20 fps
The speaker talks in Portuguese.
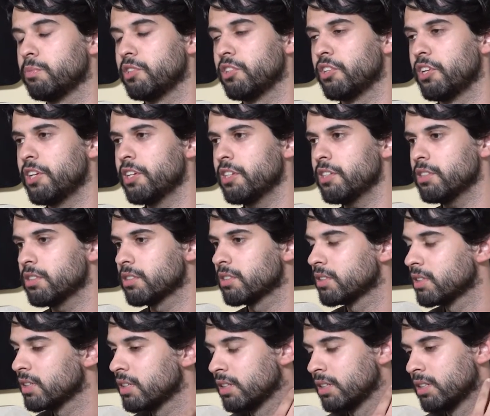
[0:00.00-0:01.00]
minorias,
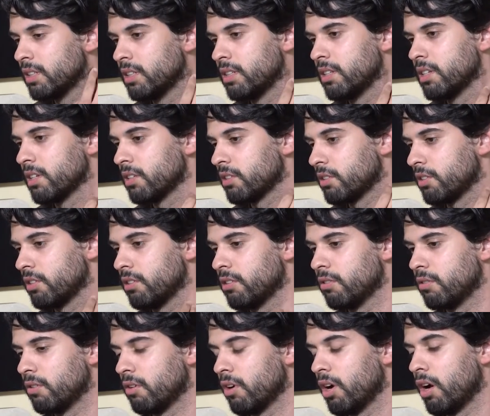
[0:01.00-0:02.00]
que
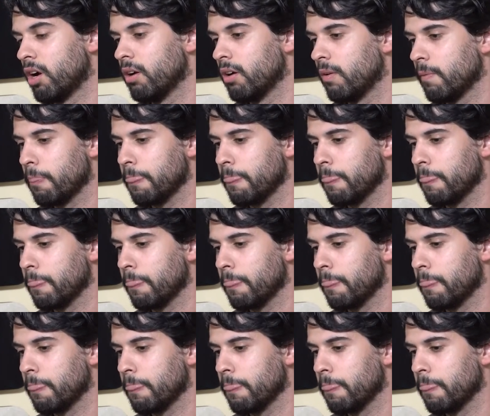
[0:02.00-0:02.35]
são